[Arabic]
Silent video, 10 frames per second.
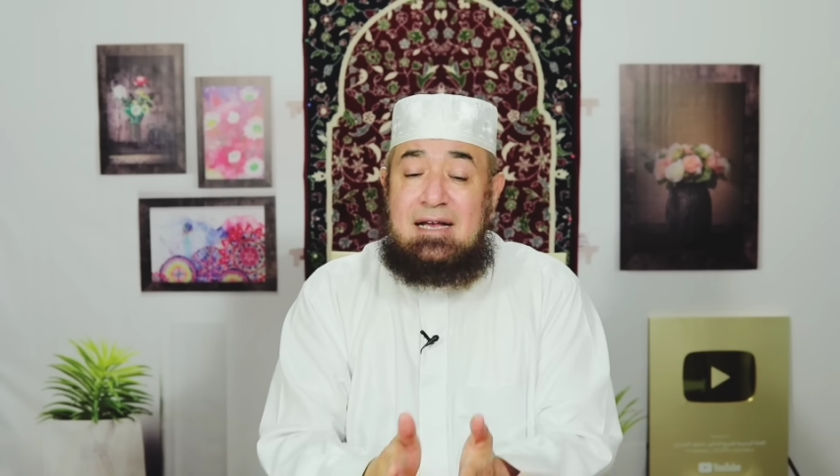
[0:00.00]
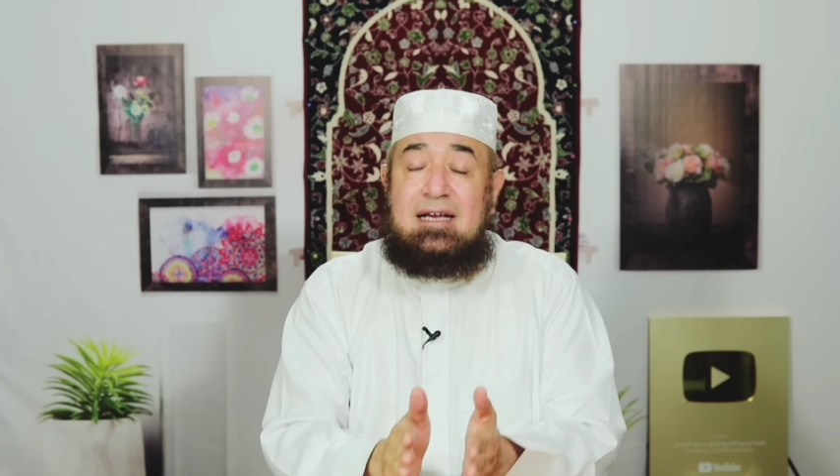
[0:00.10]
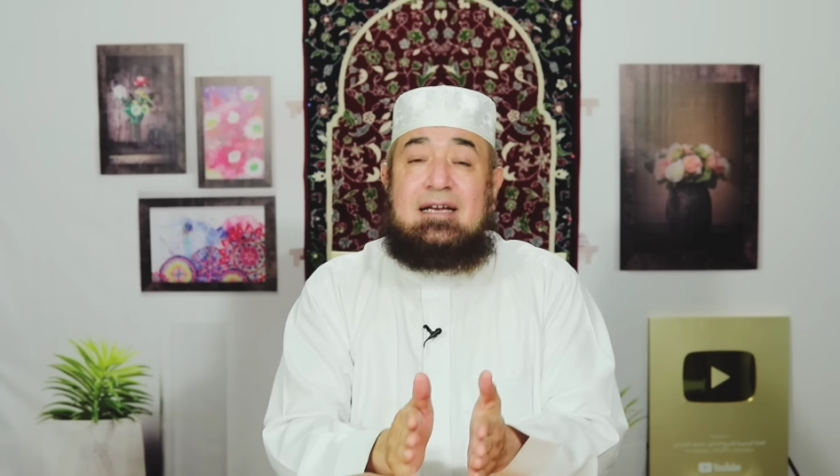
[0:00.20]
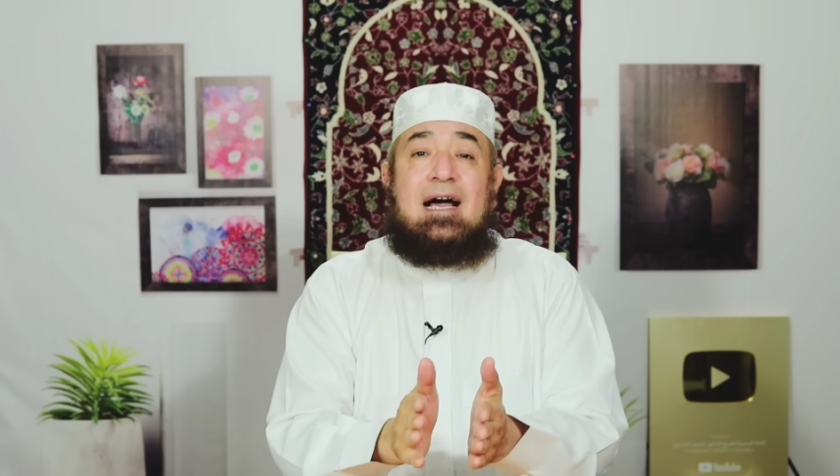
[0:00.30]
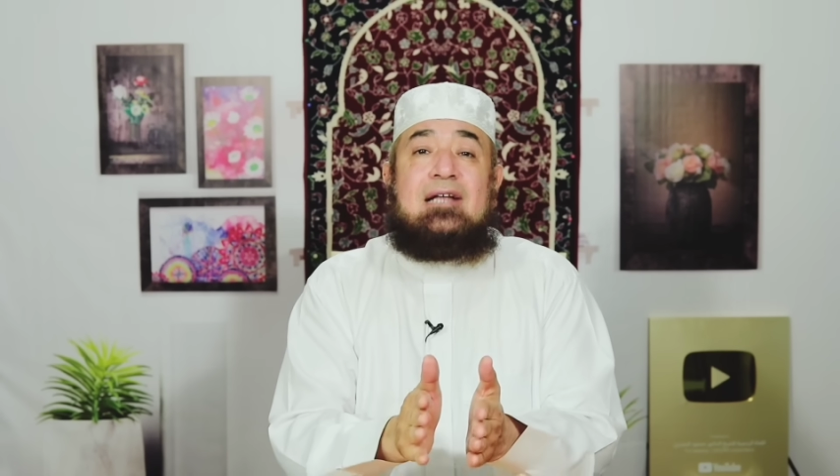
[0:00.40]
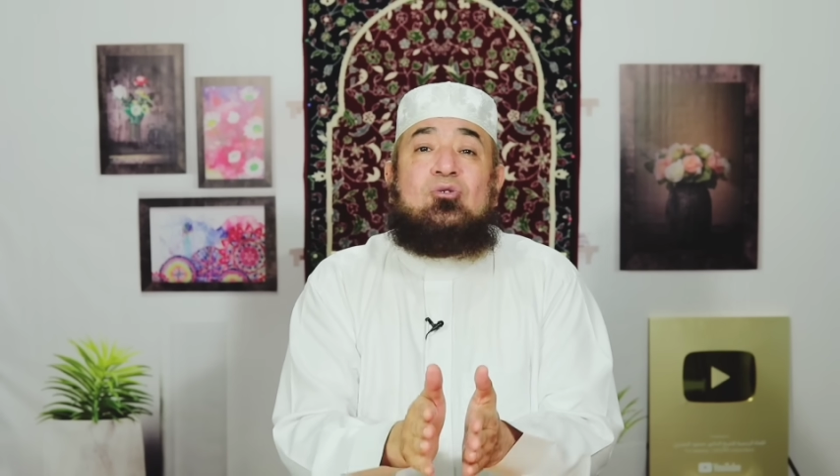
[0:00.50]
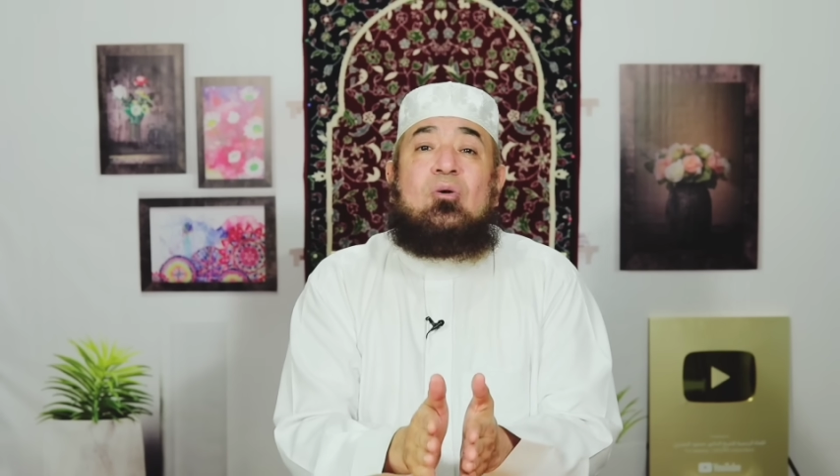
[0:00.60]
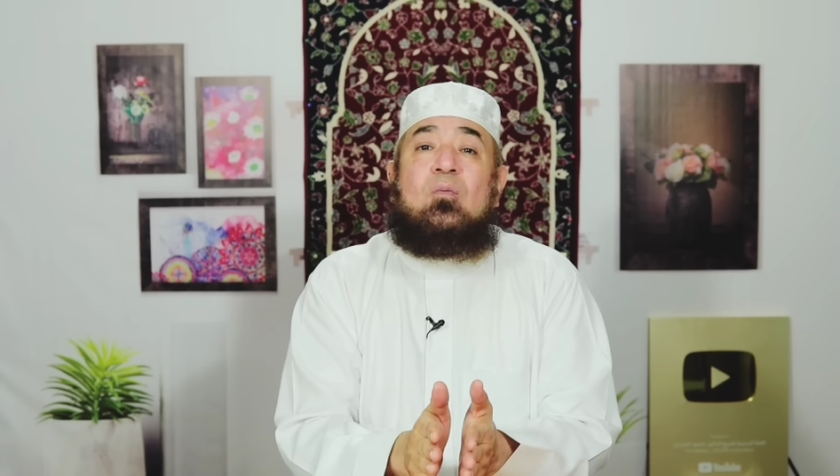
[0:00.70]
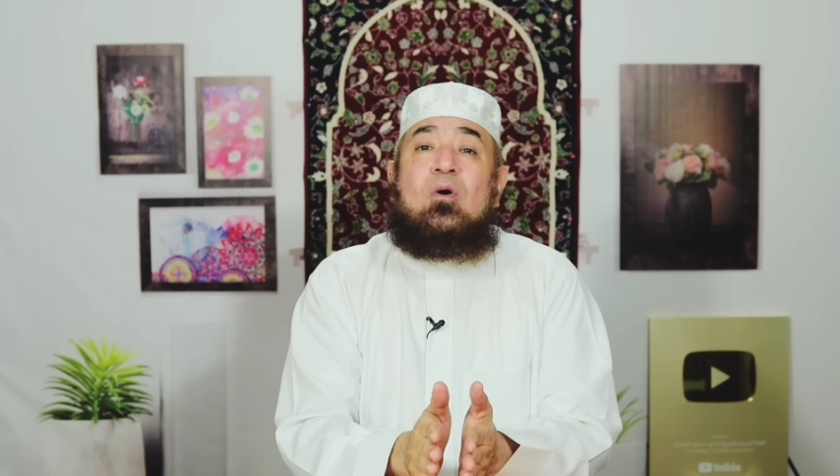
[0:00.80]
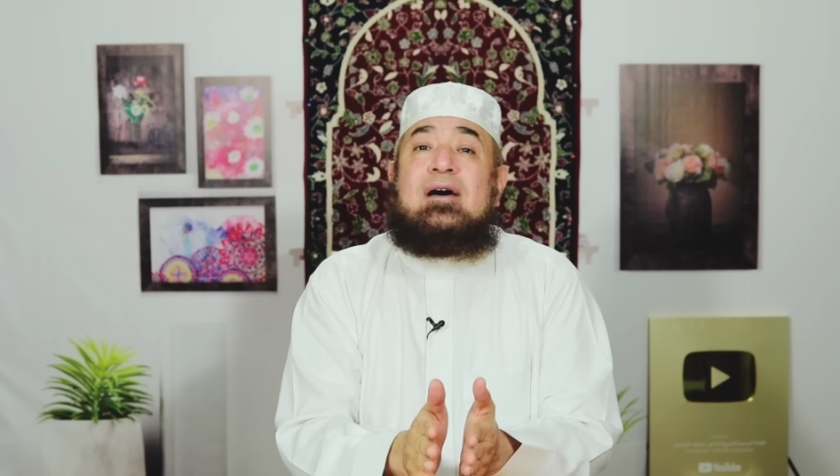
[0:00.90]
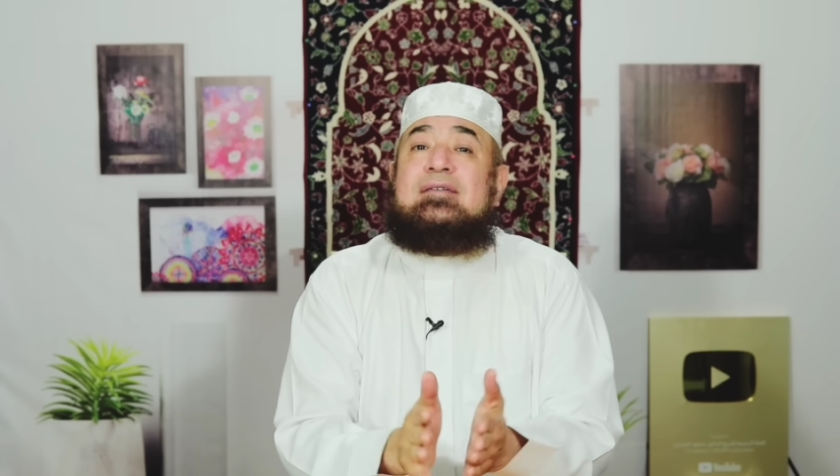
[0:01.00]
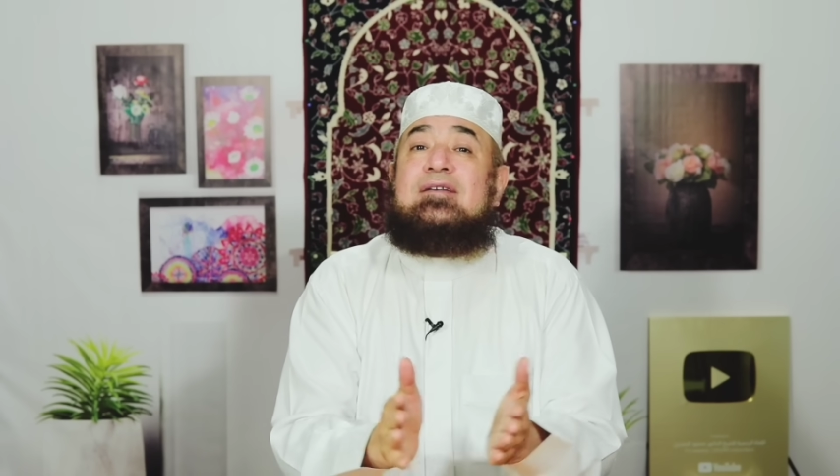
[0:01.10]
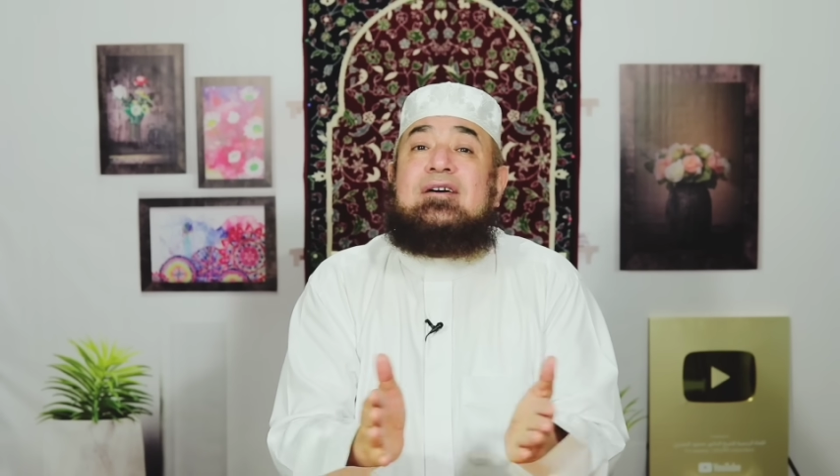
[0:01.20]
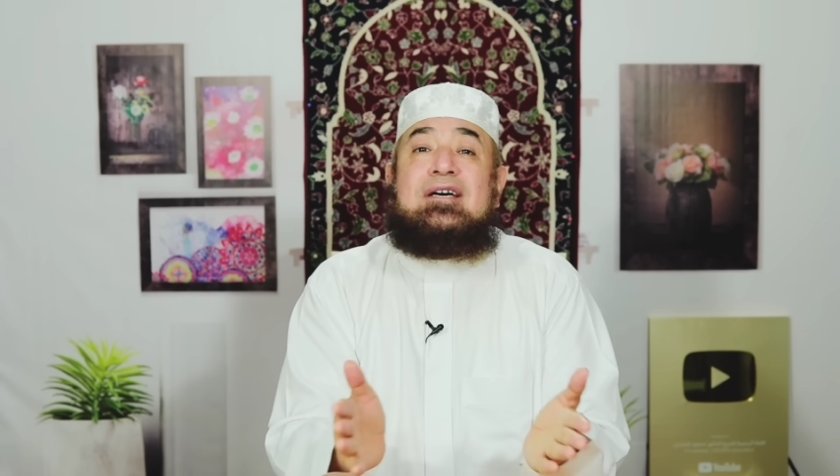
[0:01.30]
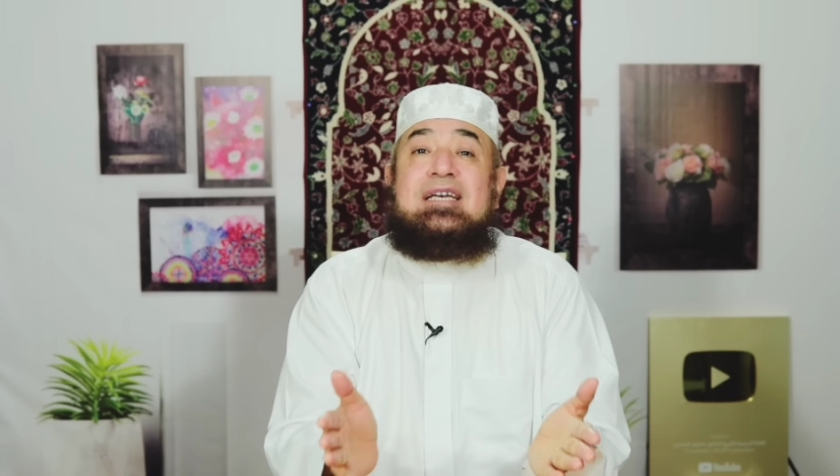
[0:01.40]
لأن عندهم وقت
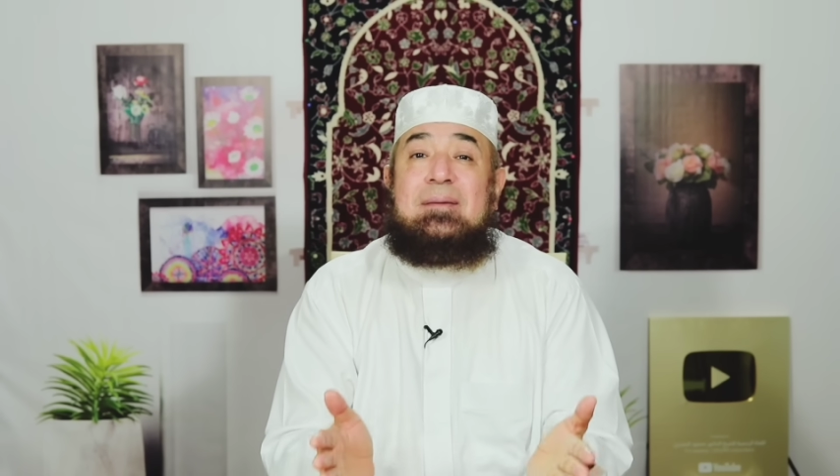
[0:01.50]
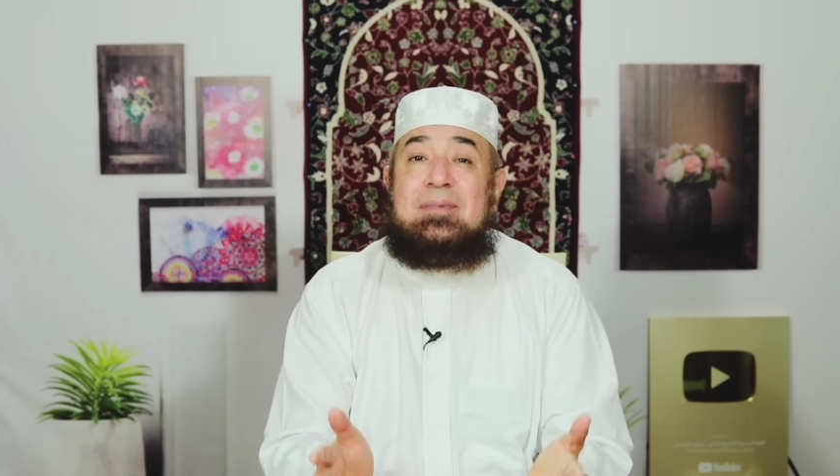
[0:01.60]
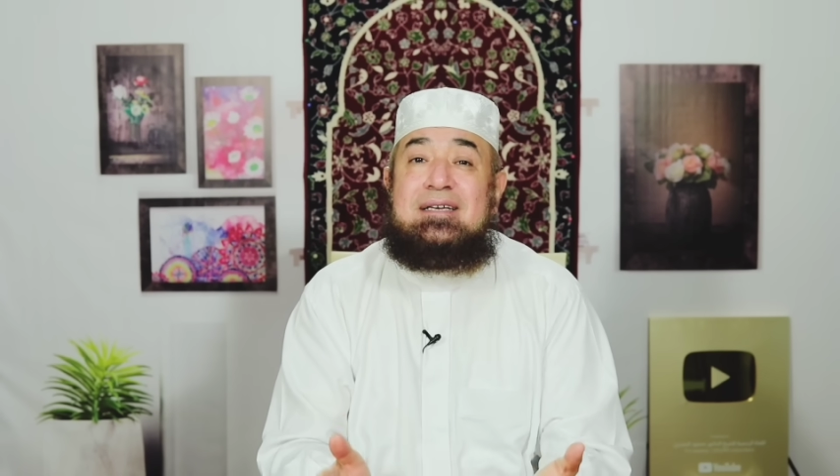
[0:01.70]
لقيام